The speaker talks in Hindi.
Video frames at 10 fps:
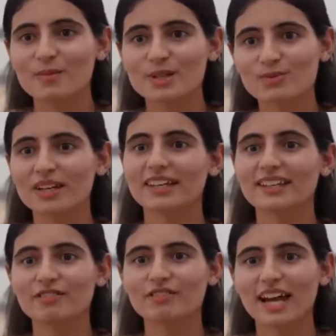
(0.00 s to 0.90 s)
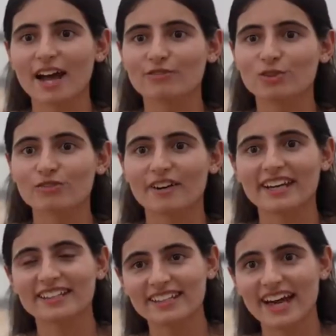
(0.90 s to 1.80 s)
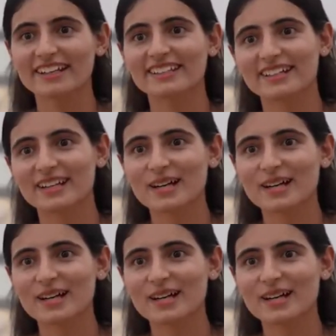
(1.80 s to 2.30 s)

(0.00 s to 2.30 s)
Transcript: बस वही है दैट वी हैव टू फाइंड दैट